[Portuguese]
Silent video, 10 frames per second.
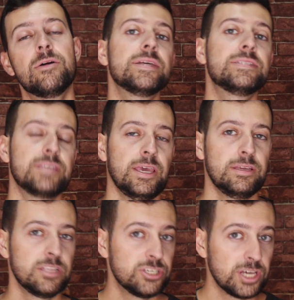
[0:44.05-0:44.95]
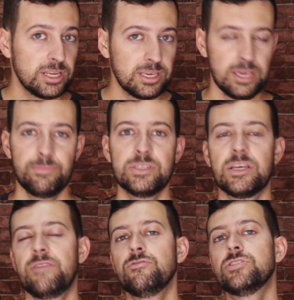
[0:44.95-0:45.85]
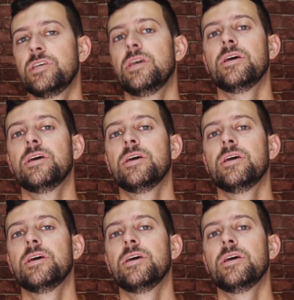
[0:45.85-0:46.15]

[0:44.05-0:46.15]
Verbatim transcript: mas sem deixar ninguém pisar em você.